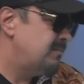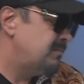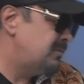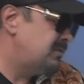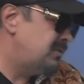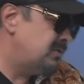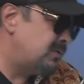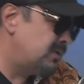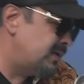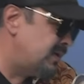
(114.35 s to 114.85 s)

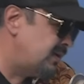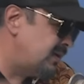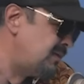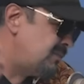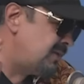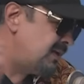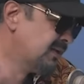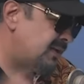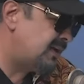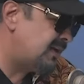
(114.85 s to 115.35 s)
pues, yo creo que es el
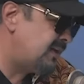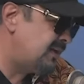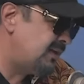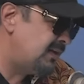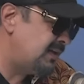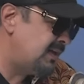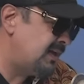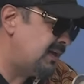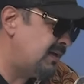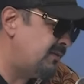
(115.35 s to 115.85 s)
más
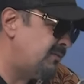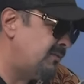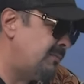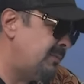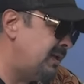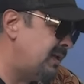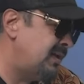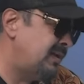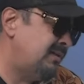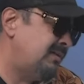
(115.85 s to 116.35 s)
artista de la
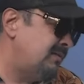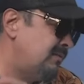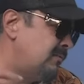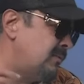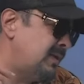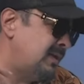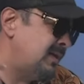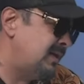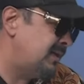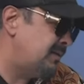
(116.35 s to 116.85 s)
familia, es el
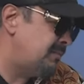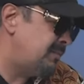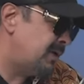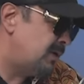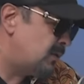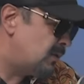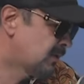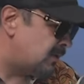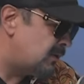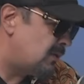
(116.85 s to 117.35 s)
cuate que
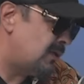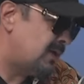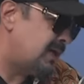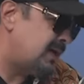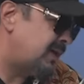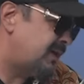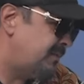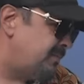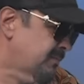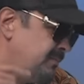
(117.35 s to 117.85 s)
mejor
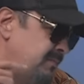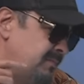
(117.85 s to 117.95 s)
toca, que